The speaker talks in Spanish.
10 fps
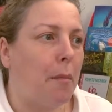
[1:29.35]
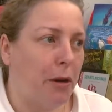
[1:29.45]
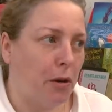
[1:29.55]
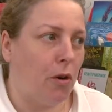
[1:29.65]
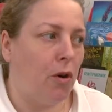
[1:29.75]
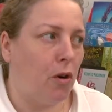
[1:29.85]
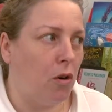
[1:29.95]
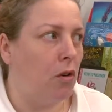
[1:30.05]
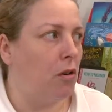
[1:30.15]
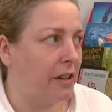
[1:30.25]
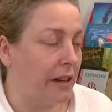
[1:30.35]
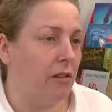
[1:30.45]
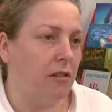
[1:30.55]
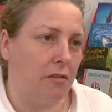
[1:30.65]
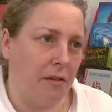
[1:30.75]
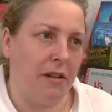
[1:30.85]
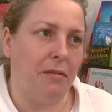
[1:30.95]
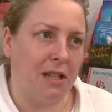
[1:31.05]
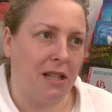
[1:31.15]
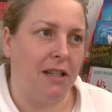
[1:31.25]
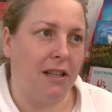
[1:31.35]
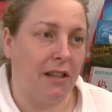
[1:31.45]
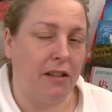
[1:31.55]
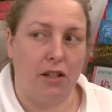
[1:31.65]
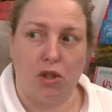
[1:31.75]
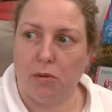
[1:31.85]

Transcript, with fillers: pero creo que va a venir bastante gente,